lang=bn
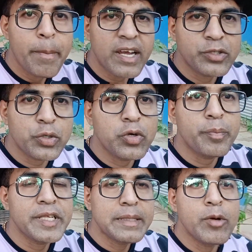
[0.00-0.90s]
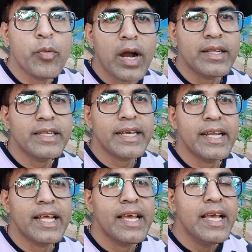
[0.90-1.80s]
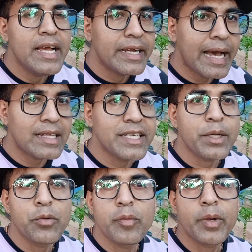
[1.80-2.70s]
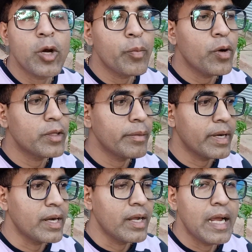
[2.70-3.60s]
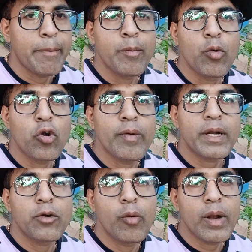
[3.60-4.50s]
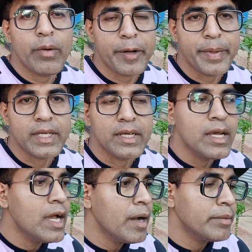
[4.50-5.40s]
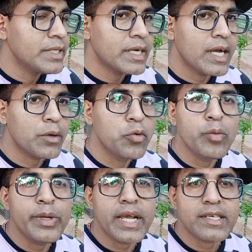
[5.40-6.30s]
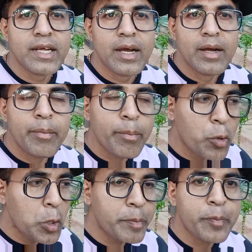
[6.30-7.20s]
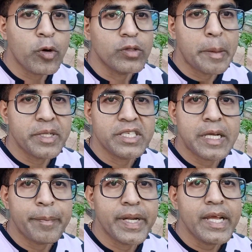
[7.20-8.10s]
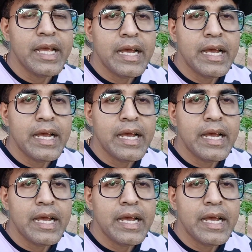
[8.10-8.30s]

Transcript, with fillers: বাসযোগ্য পৃথিবী উপহার দিতে গেলে গাছের কোনো বিকল্প হতে পারে না এবং মোরোবার গ্লোবাল ওয়ার্মিং যেটা খুবই একটা বড় বিপদ আমাদের সামনে